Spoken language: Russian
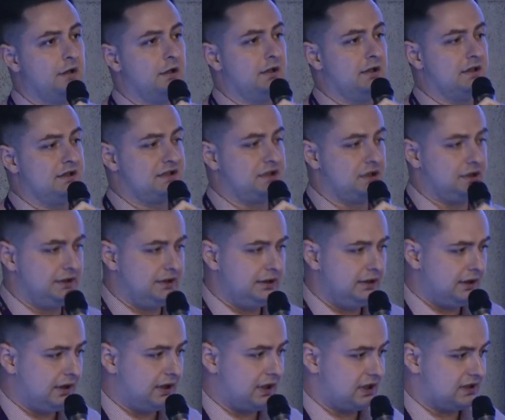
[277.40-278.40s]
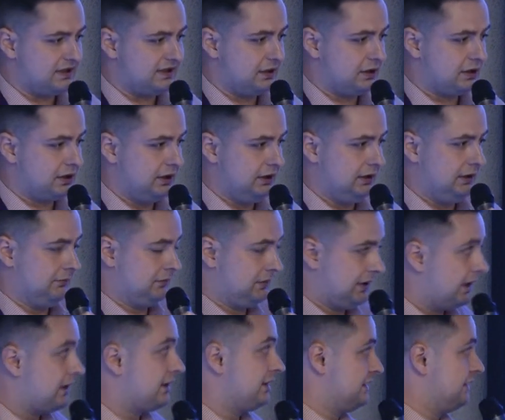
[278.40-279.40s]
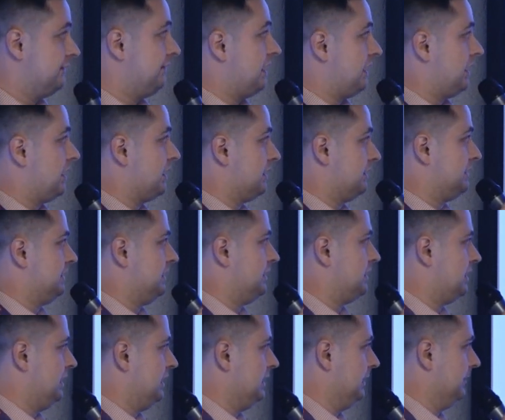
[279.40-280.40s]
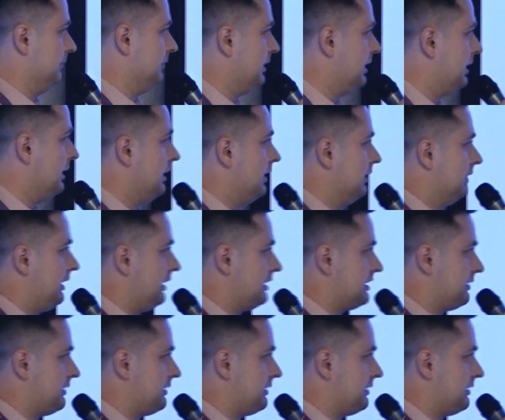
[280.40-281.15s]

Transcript: с 4К разрешением, так и с 2К разрешением. Также